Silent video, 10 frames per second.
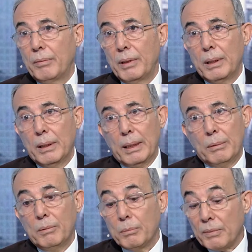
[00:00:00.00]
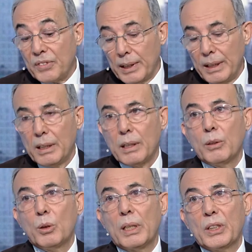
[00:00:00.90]
في المفصلية
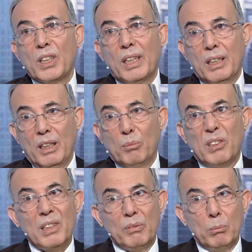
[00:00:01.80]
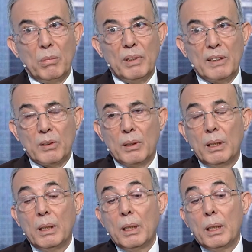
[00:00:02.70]
الغشاء المصلي في المفاصل
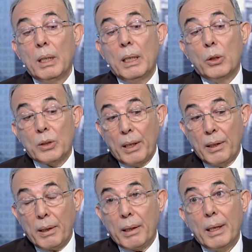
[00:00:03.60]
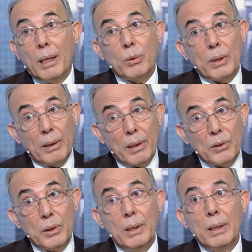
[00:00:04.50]
له تأثير ثالث وتأثير
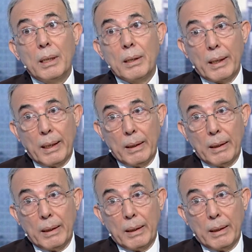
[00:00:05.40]
جدا أيضا